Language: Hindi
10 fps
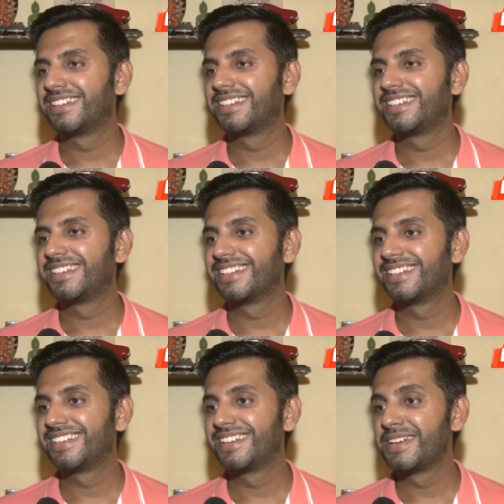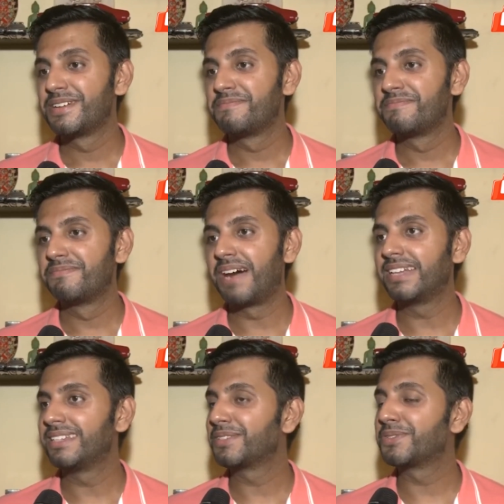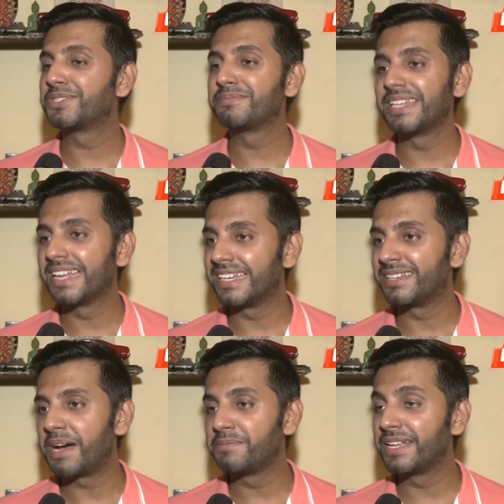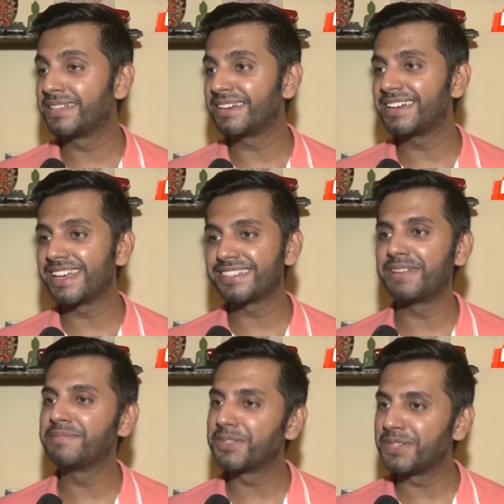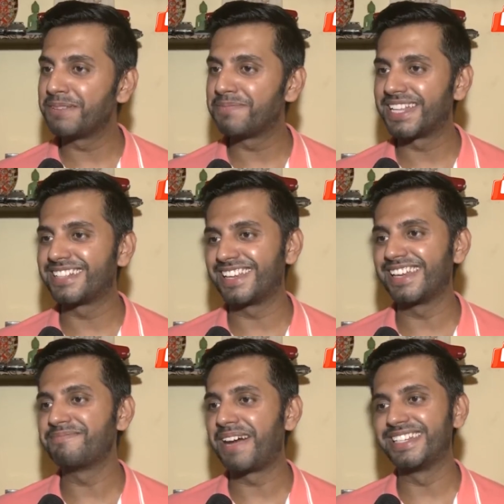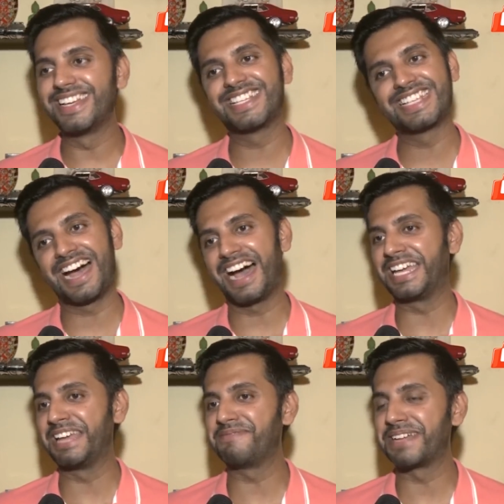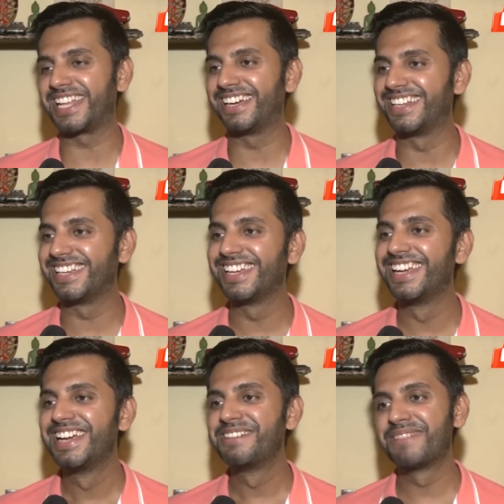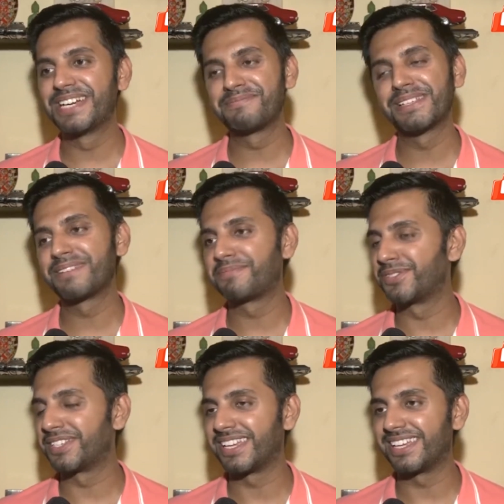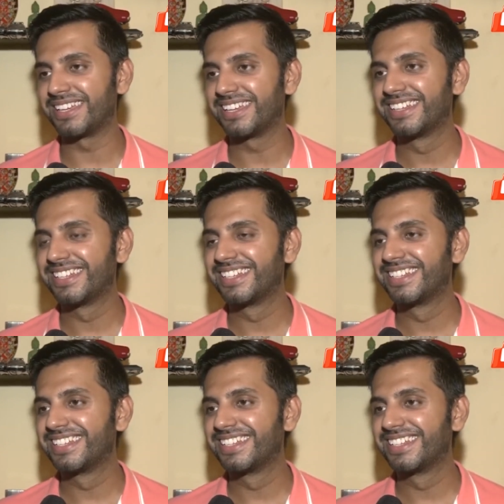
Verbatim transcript: माइनस कुछ अगर माइनस कुछ भी नहीं है अभी तक एक साल में तो नहीं पता चला है माइनस आगे पता नहीं बट अभी सब कुछ सही है